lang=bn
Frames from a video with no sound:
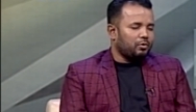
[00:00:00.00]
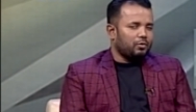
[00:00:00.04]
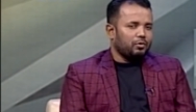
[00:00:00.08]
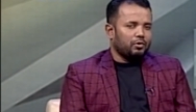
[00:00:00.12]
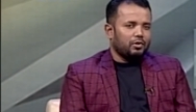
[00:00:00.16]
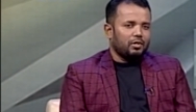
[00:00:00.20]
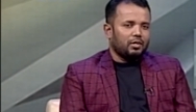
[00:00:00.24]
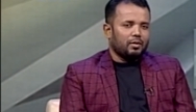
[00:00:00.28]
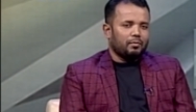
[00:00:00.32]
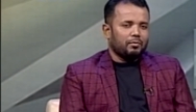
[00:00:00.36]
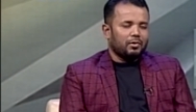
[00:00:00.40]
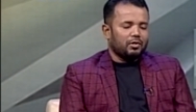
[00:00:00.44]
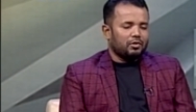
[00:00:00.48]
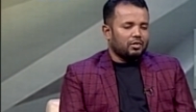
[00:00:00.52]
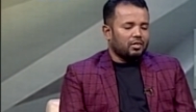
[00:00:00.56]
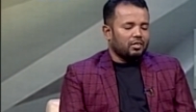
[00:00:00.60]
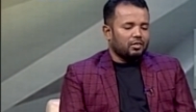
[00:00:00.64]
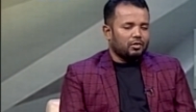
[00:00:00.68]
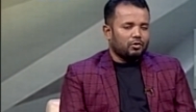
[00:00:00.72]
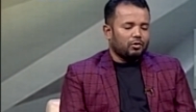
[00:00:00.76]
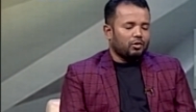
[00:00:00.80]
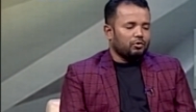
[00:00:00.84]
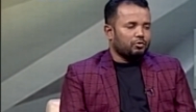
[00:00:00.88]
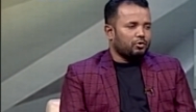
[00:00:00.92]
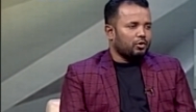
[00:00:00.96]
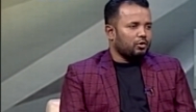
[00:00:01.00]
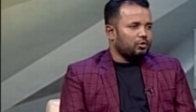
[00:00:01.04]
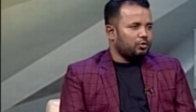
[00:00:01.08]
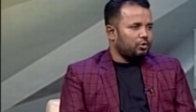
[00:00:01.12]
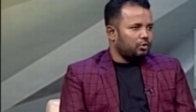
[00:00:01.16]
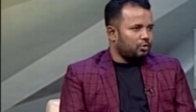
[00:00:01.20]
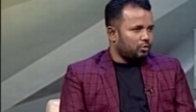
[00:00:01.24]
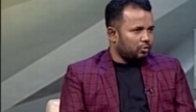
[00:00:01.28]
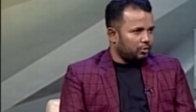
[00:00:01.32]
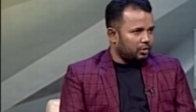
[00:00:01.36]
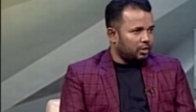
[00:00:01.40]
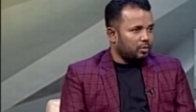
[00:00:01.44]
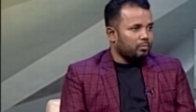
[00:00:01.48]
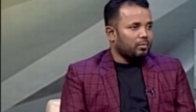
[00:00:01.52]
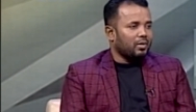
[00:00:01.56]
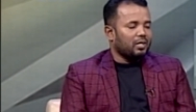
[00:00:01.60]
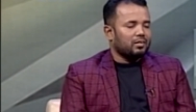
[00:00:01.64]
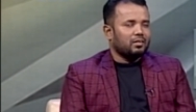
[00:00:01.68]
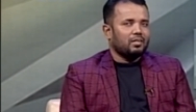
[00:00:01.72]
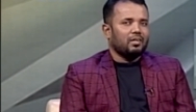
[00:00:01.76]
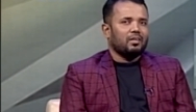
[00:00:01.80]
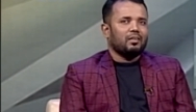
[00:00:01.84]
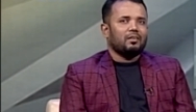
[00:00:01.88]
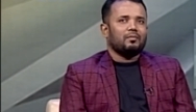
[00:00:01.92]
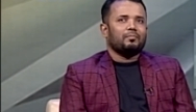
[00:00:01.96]
করি আমরা যারা চলচ্চিত্র
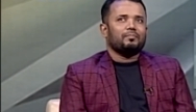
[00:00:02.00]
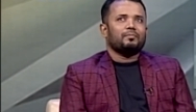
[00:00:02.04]
নির্মাতা